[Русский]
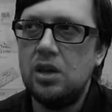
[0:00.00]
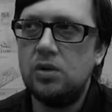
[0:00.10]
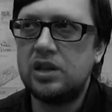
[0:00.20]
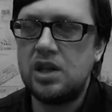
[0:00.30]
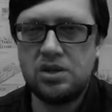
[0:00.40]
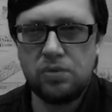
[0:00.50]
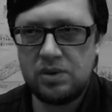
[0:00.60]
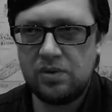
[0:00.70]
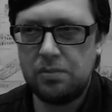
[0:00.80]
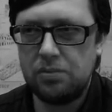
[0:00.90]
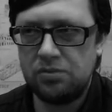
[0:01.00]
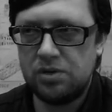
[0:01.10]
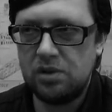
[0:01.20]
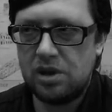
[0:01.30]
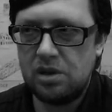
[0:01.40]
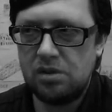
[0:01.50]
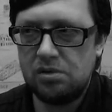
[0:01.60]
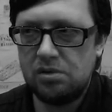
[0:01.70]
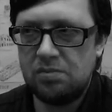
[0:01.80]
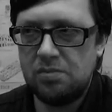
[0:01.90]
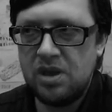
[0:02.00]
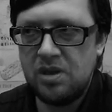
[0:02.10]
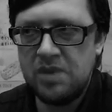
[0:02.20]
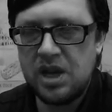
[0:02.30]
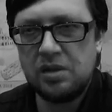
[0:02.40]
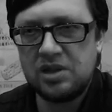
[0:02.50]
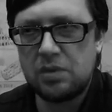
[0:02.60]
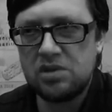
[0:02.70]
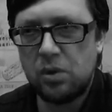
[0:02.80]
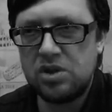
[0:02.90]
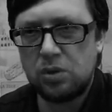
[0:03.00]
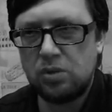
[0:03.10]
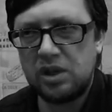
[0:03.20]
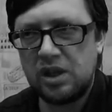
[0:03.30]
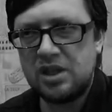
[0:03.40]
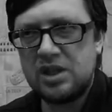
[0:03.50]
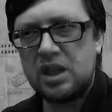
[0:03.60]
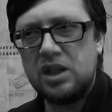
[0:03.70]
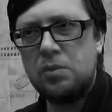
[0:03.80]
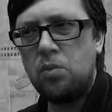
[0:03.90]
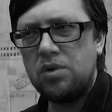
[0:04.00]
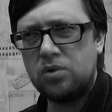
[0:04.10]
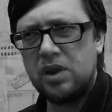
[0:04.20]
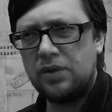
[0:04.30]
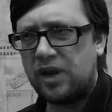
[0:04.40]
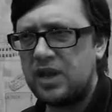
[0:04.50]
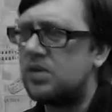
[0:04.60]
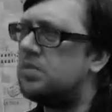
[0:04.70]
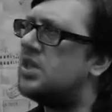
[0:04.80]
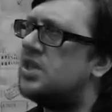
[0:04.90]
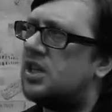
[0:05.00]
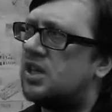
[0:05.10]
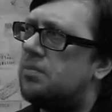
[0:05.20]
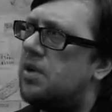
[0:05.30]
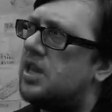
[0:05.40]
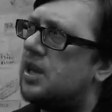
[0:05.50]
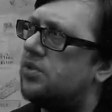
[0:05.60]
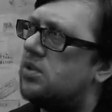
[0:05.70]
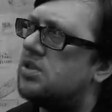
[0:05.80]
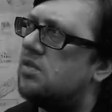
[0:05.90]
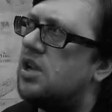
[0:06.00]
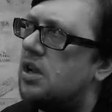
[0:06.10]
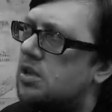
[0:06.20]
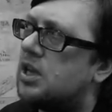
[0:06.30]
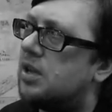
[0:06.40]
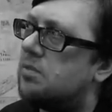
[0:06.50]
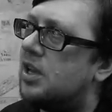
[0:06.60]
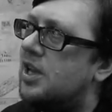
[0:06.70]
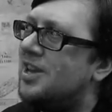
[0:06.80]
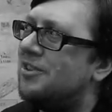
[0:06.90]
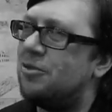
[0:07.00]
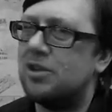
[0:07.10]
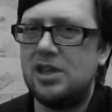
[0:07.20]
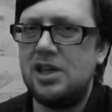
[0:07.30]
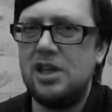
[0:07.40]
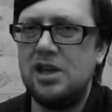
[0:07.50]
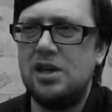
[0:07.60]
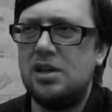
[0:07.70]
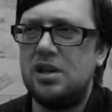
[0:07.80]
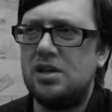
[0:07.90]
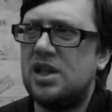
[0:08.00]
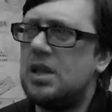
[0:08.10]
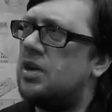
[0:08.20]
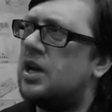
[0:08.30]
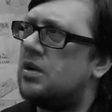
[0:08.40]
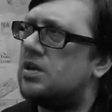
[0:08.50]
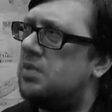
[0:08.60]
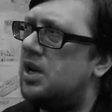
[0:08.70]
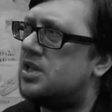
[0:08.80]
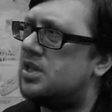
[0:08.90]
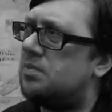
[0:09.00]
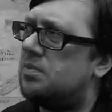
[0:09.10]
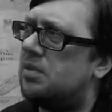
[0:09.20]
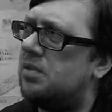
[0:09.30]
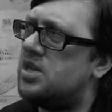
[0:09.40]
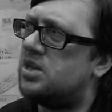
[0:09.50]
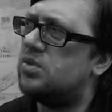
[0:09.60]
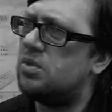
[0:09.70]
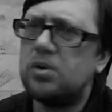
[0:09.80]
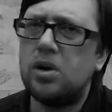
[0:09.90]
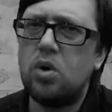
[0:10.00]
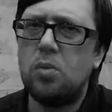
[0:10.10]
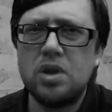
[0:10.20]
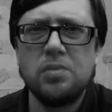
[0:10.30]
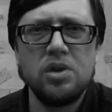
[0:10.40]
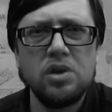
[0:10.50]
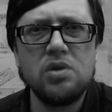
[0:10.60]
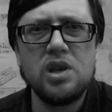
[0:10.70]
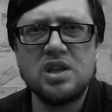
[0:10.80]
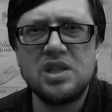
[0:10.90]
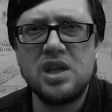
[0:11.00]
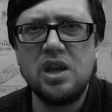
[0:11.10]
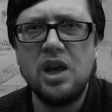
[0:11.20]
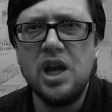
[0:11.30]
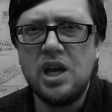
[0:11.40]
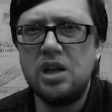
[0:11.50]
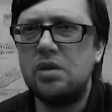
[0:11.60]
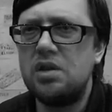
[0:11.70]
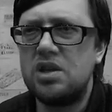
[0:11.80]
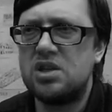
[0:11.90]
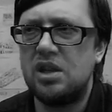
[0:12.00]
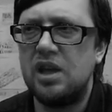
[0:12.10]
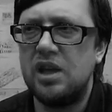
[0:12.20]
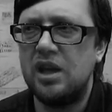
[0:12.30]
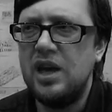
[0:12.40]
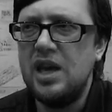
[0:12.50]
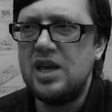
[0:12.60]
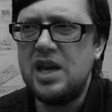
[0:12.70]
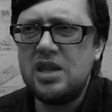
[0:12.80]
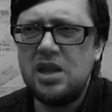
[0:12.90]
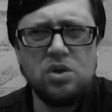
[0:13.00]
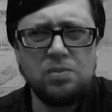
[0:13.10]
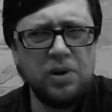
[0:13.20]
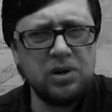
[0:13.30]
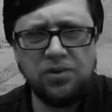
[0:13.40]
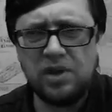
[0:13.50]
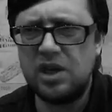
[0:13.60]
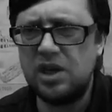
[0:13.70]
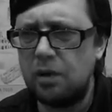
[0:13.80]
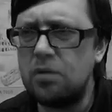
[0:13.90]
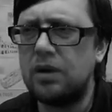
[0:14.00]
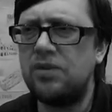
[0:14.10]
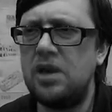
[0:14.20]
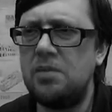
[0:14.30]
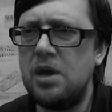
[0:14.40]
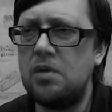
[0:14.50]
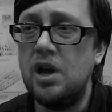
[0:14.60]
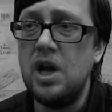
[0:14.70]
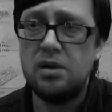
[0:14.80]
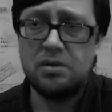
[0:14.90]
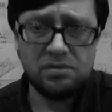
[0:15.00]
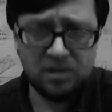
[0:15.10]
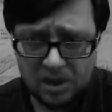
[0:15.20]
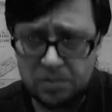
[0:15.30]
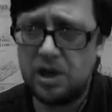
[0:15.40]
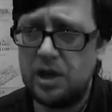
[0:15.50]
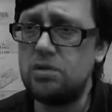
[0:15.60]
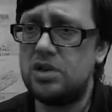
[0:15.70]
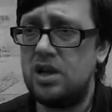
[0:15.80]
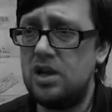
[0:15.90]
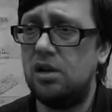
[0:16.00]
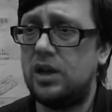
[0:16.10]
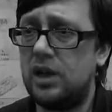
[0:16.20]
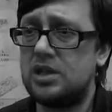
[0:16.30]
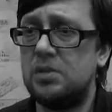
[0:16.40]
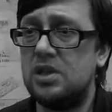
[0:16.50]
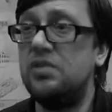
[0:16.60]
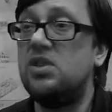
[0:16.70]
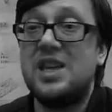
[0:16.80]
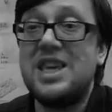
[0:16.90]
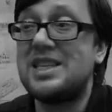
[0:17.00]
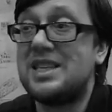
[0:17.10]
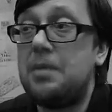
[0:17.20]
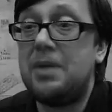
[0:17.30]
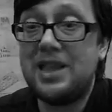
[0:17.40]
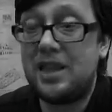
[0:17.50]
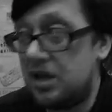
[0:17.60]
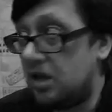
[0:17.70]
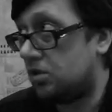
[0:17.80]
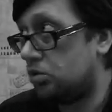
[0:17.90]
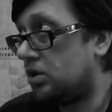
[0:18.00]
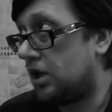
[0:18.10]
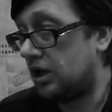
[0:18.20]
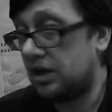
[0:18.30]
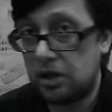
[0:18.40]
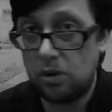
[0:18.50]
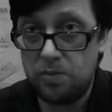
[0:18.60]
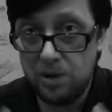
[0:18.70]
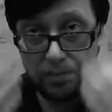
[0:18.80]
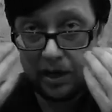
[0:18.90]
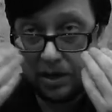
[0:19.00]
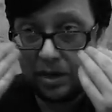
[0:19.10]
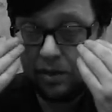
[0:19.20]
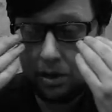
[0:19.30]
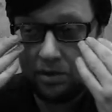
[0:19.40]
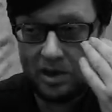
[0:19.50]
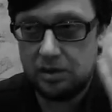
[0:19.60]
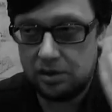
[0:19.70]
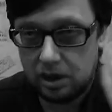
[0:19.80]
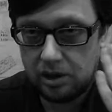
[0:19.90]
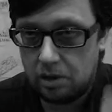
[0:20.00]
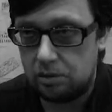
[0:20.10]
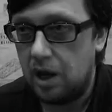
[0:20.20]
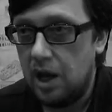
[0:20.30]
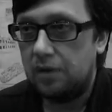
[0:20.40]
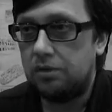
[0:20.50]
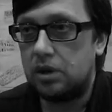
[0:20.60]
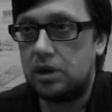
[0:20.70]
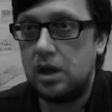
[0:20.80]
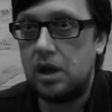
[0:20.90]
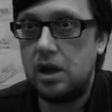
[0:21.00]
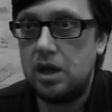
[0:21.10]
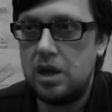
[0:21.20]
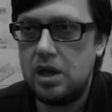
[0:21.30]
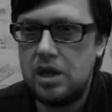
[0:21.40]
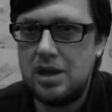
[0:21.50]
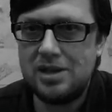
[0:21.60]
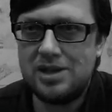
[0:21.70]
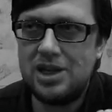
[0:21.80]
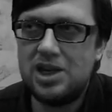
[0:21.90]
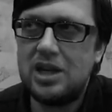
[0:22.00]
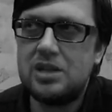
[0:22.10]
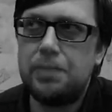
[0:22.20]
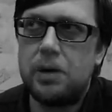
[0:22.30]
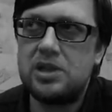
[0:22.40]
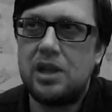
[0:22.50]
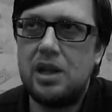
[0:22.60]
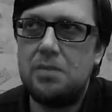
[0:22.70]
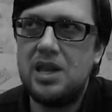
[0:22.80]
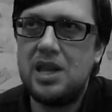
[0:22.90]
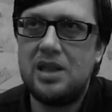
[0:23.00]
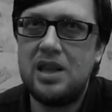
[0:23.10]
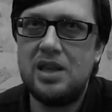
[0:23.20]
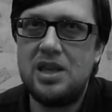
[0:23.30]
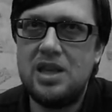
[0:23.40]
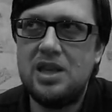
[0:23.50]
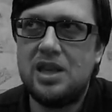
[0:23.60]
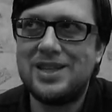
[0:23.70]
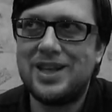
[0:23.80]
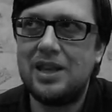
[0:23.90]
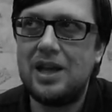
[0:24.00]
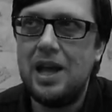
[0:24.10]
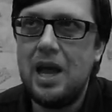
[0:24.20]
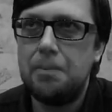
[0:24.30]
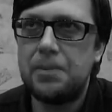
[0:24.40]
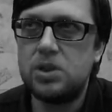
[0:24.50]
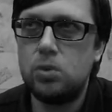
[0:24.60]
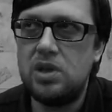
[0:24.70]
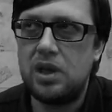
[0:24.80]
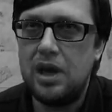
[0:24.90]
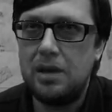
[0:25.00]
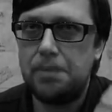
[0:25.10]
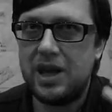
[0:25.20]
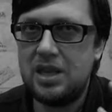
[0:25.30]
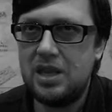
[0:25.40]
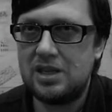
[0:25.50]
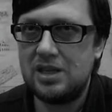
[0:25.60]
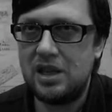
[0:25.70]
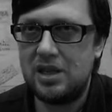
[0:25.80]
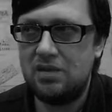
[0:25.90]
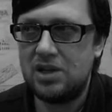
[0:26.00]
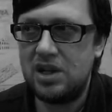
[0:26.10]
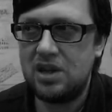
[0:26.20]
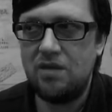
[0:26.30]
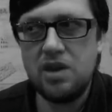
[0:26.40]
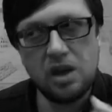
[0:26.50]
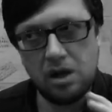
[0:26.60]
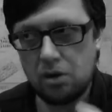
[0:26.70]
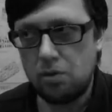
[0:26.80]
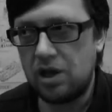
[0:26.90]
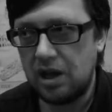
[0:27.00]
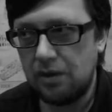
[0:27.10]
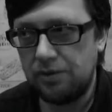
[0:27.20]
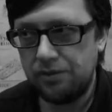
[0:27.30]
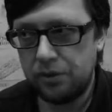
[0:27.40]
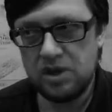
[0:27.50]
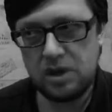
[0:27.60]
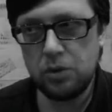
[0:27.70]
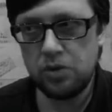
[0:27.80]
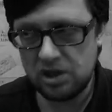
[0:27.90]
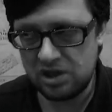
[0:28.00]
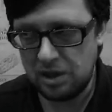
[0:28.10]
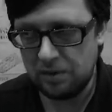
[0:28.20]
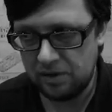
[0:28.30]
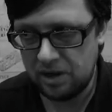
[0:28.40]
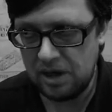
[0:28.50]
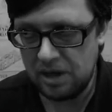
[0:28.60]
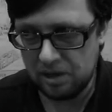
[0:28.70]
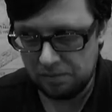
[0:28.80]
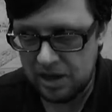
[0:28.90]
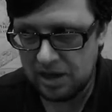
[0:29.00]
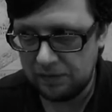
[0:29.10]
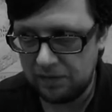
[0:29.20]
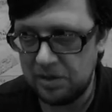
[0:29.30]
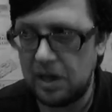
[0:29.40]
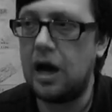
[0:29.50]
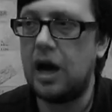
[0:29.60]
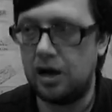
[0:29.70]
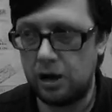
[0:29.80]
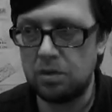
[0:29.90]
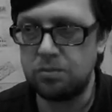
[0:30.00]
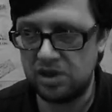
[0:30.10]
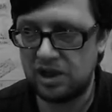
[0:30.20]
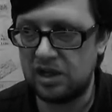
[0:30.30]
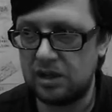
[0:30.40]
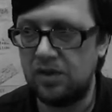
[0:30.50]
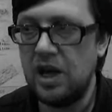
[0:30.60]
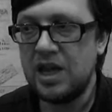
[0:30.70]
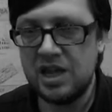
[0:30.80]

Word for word: Ну как-то не свойственно. Все-таки мне сразу же хочется куда-то назад, домой, туда да, в конец 80-х до байкеров еще называли рокерами, да, вот, да. и за ними гонялась милиция, и было маленечко все по-другому, у них были другие цели и другие желания. Я ничего против этих хирургов не имею, на самом деле хорошее дело когда на мотоцикле, я сам это дело жутко когда-то любил, пока не совсем не стал как крот, вот, э, и сейчас просто для меня, наверное, дикость, когда, по сути, протестное движение в виде рокеров, то есть я имею в виду сейчас не, не байкеров да, именно, да, да. а рок-музыкантов, да.